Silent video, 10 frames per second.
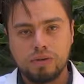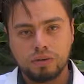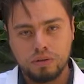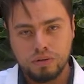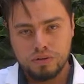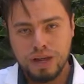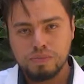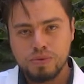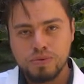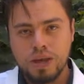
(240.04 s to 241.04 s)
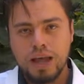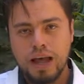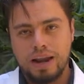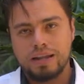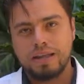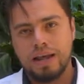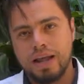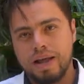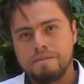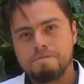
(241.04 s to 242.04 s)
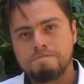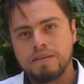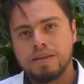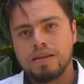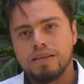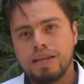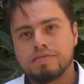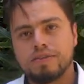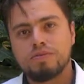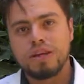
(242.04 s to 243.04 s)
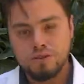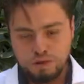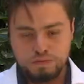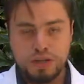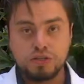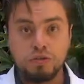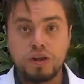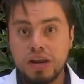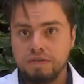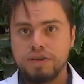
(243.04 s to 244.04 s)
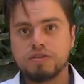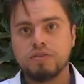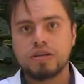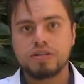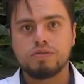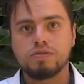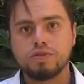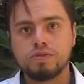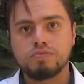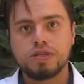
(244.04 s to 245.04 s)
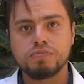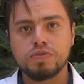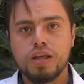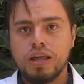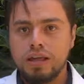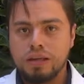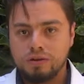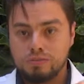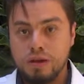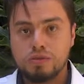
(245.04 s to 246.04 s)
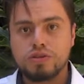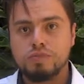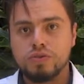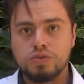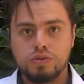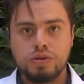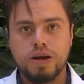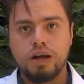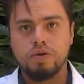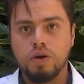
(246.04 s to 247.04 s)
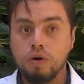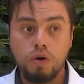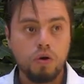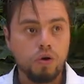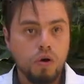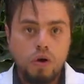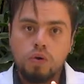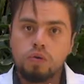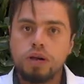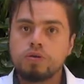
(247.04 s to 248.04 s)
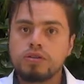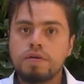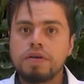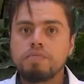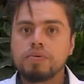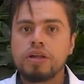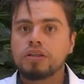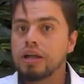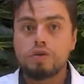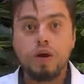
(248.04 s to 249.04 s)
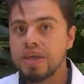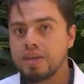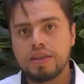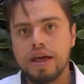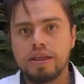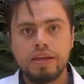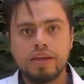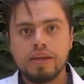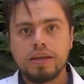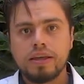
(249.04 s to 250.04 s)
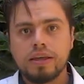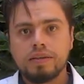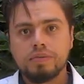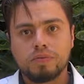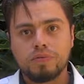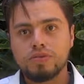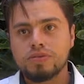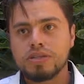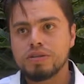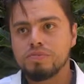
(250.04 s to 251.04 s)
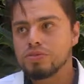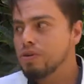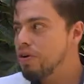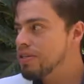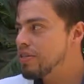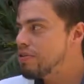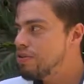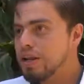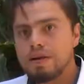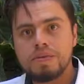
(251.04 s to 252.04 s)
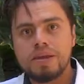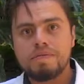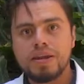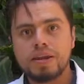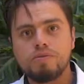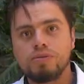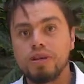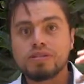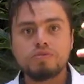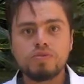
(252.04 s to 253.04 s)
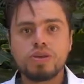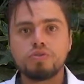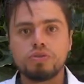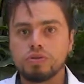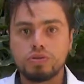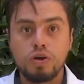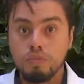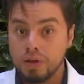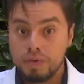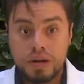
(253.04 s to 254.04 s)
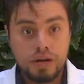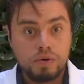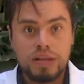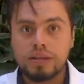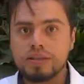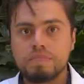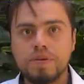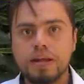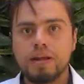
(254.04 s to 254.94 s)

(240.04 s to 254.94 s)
que cuando nos damos a la tarea de hacer una introspección, una reflexión hacia nosotros mismos, nos va a costar mucho trabajo. Ojo, una cosa bien importante, no hay edad, ¿eh? Muchos decimos, no, el sentido de la vida viene cuando ya estamos adultos. No, puede venir en cualquier etapa de